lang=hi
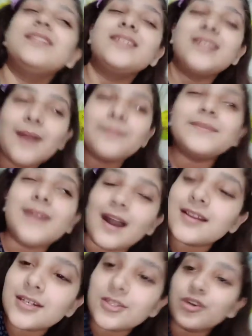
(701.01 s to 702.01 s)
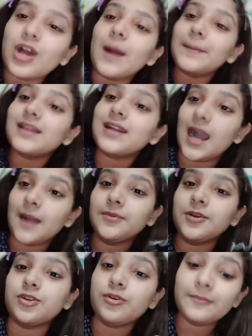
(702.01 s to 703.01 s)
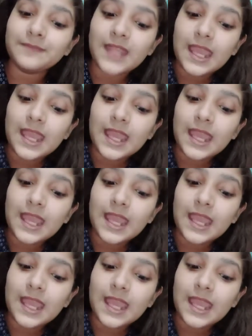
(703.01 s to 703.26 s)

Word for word: इतना आप ना करो आप एक काम करो